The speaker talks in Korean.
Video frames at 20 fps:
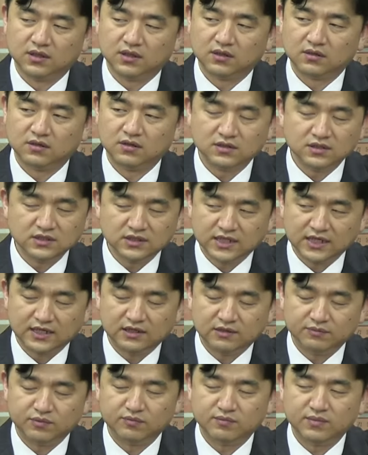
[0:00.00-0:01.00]
그것은
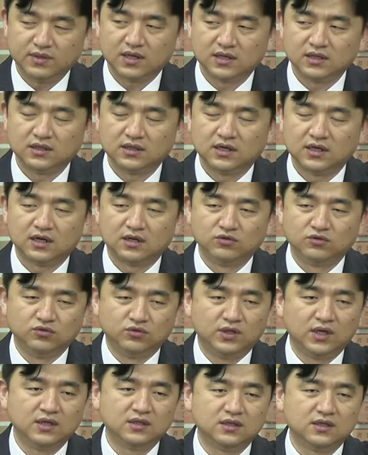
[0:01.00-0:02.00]
제자들뿐만 아니라
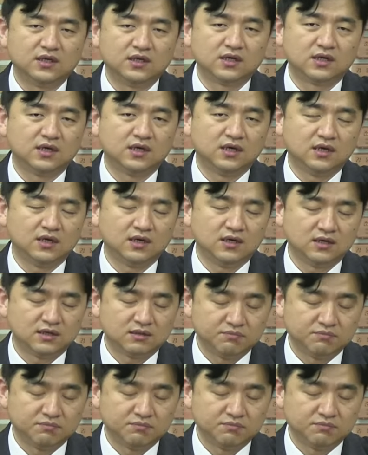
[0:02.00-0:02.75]
유대인들에게